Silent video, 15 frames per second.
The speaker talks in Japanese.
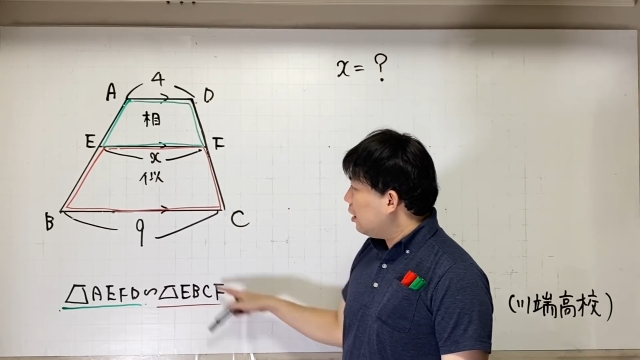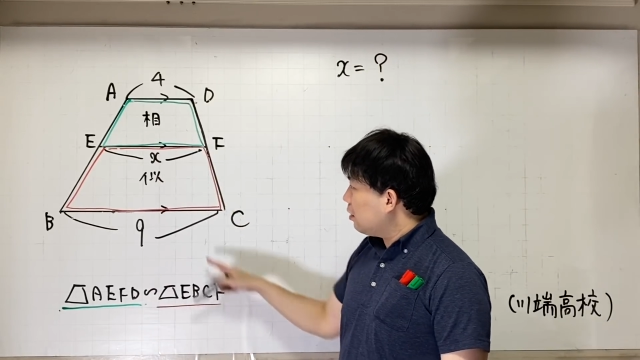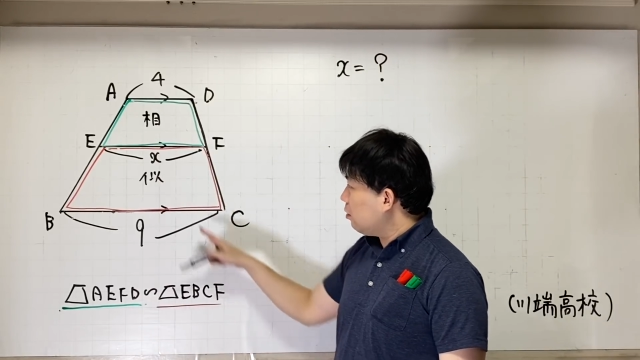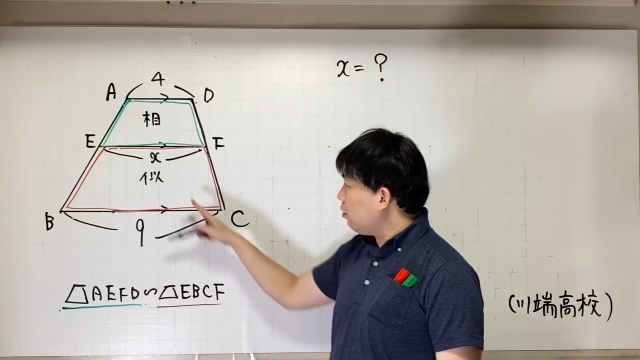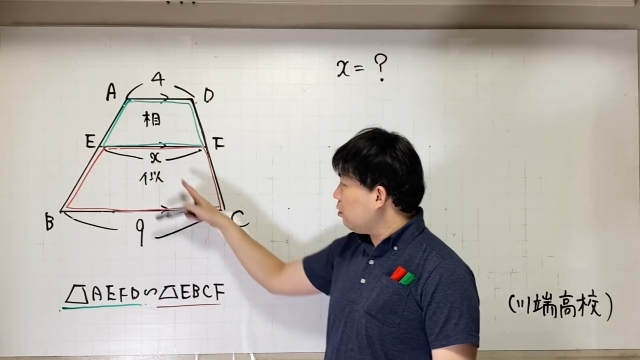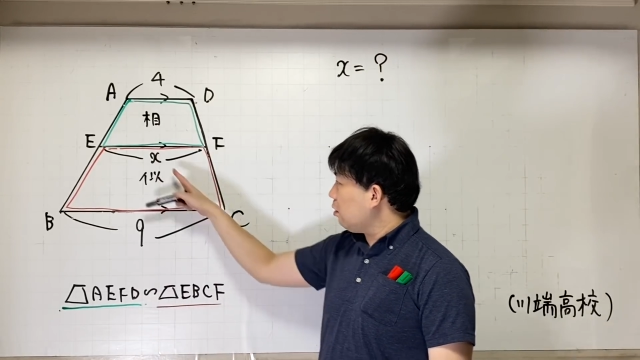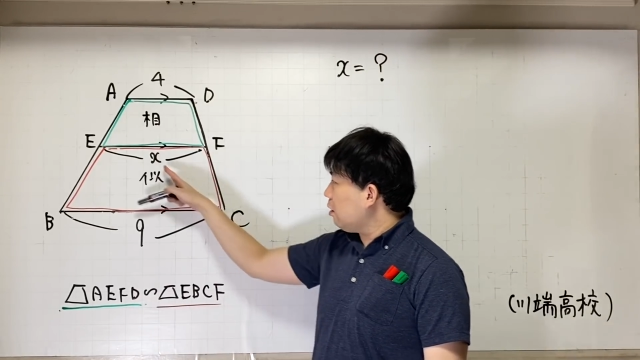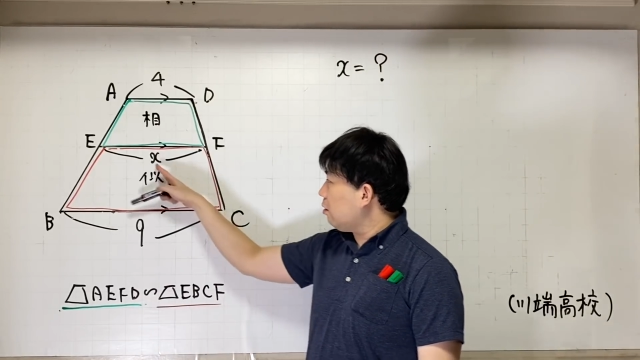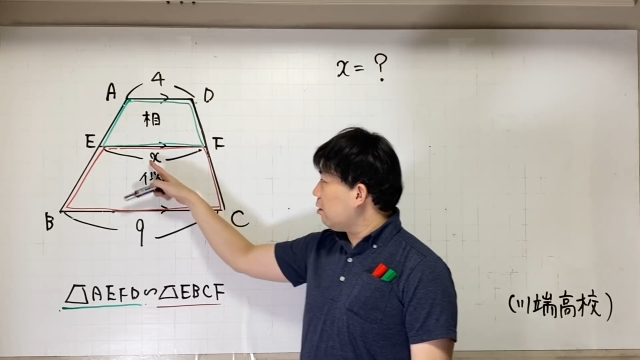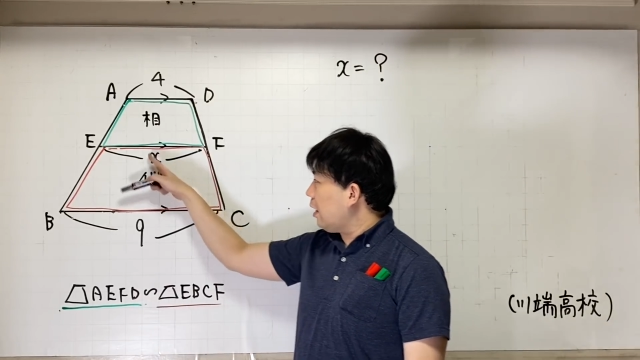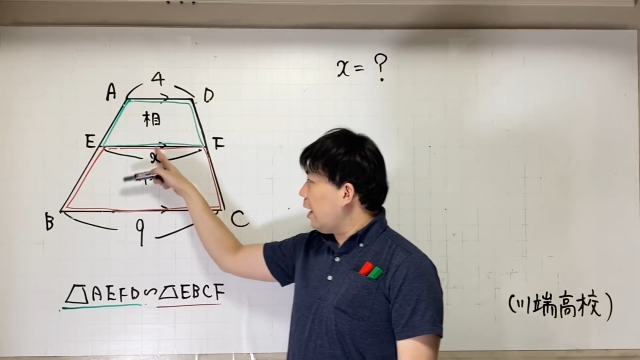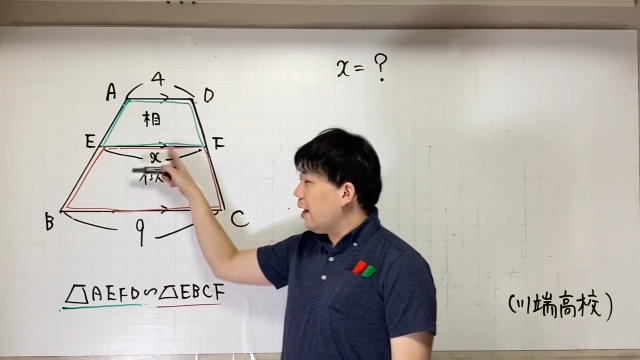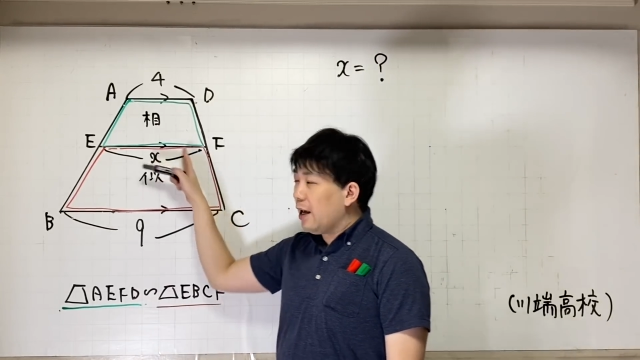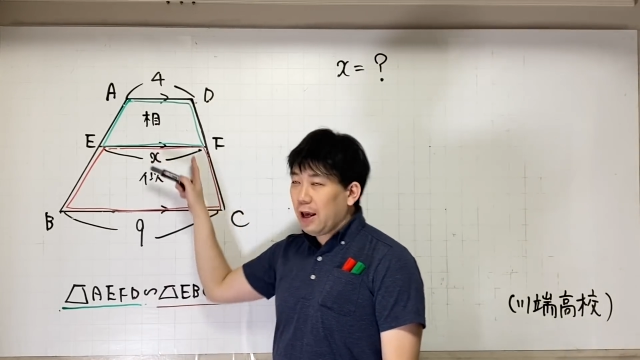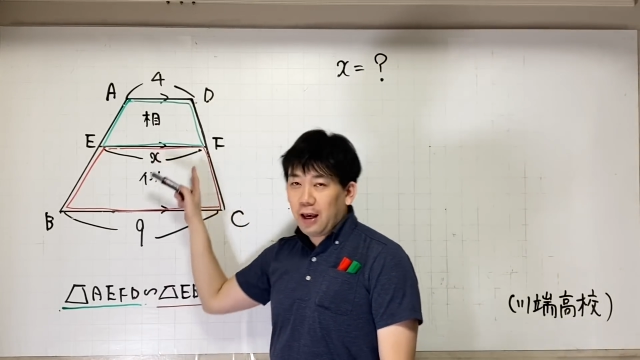その時の
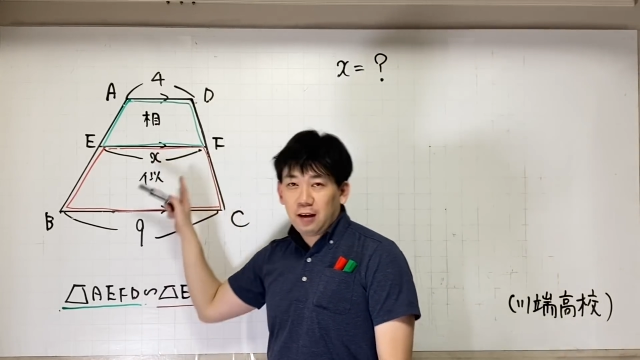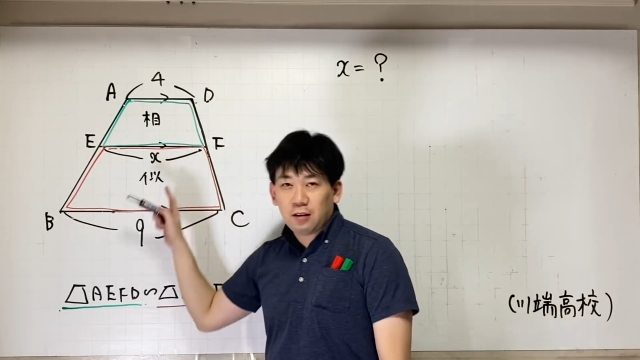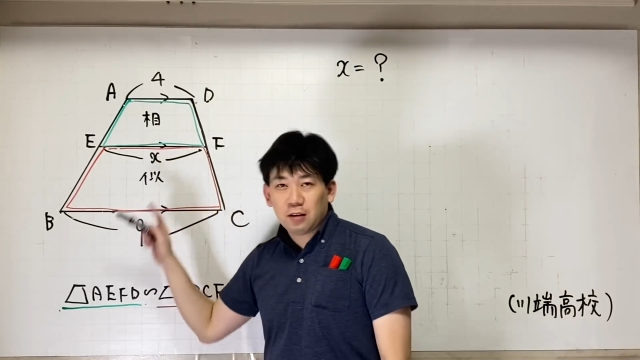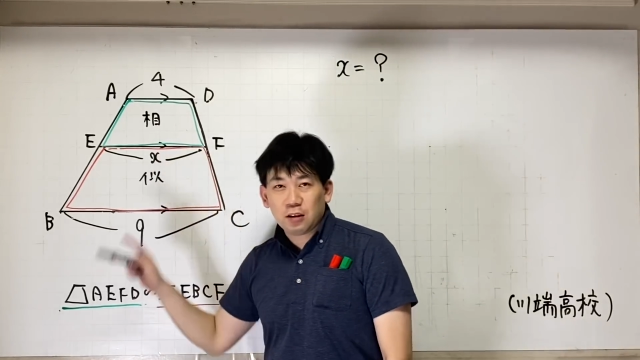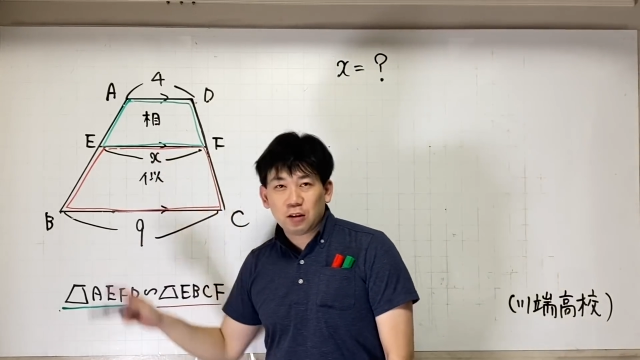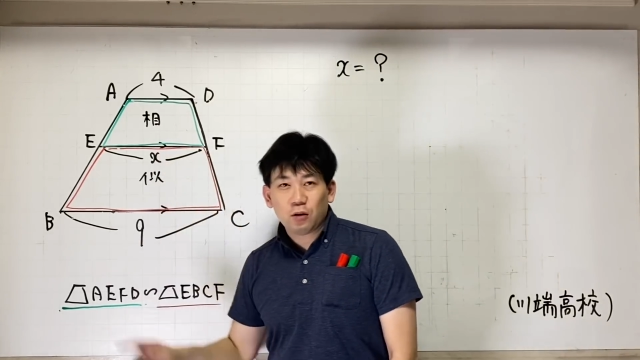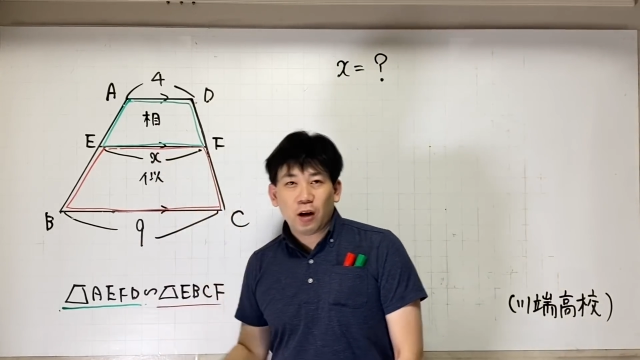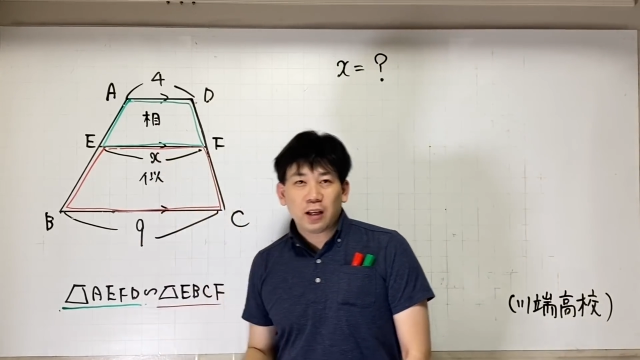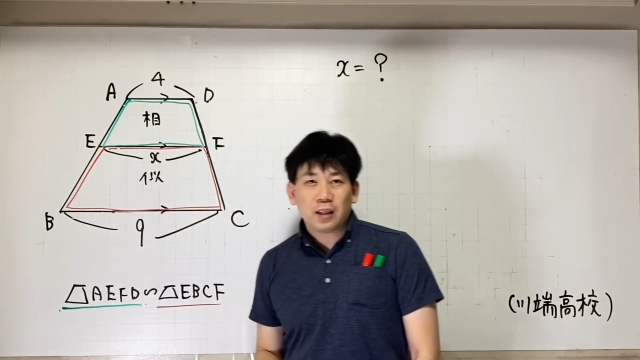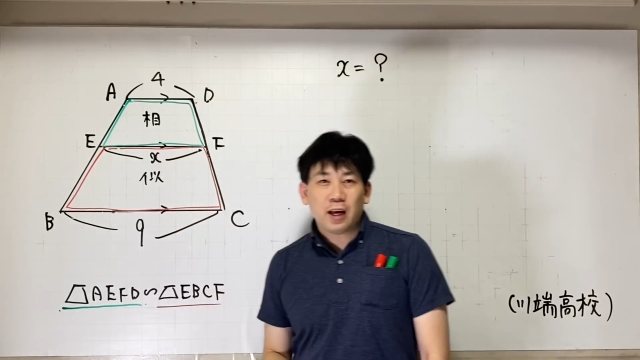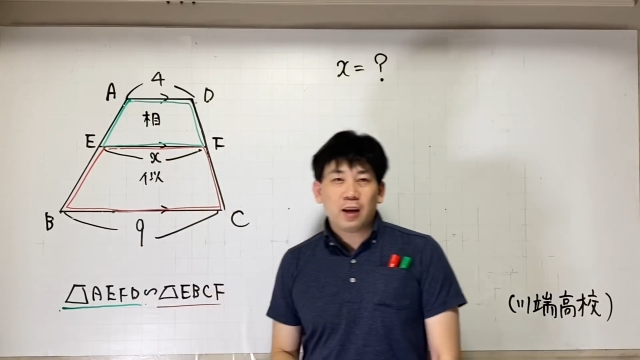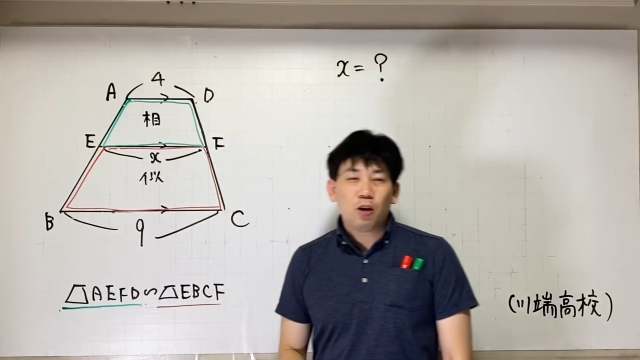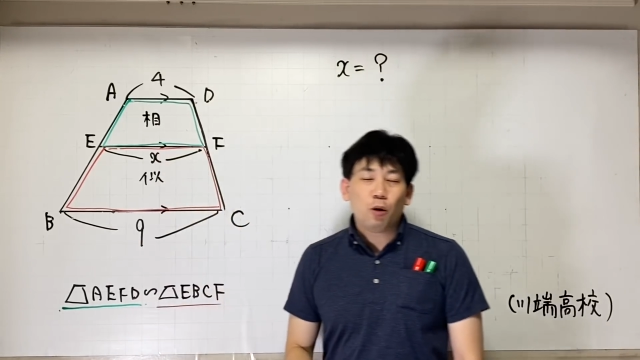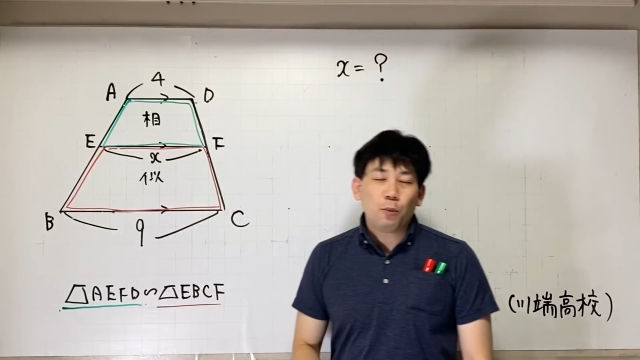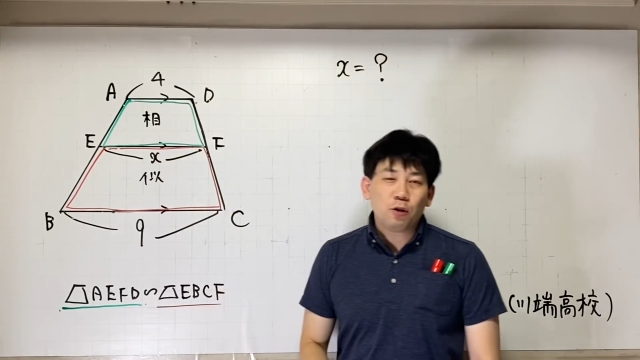ね、X の値を